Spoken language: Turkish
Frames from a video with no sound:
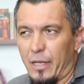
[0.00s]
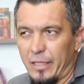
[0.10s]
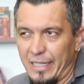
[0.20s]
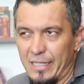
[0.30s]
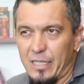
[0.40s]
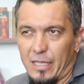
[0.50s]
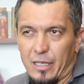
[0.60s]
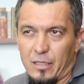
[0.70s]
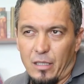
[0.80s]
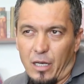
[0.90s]
Yani
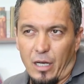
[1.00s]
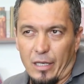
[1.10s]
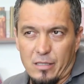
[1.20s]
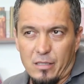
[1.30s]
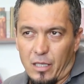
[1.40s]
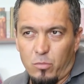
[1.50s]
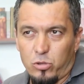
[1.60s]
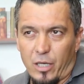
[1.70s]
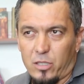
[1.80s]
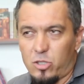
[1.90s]
kiliselerin arasındaki
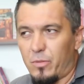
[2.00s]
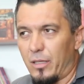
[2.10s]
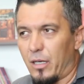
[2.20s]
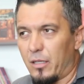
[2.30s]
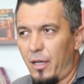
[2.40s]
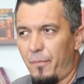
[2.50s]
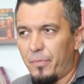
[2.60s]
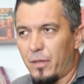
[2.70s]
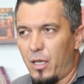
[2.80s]
bu tartışmalarda